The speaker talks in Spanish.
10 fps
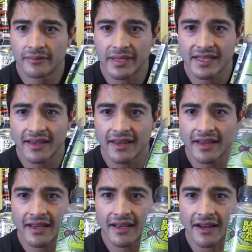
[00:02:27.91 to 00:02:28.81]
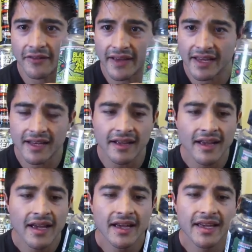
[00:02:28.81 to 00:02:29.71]
bastante cafeína
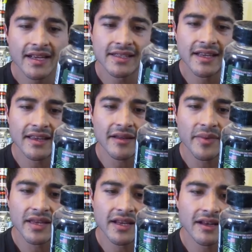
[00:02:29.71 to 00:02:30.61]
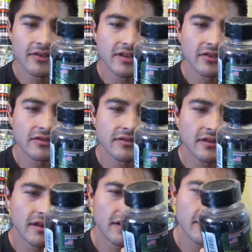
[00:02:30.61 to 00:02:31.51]
y este también tiene
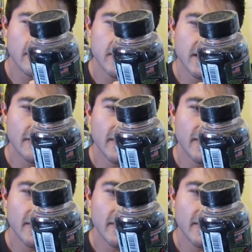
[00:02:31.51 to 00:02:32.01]
280 eh,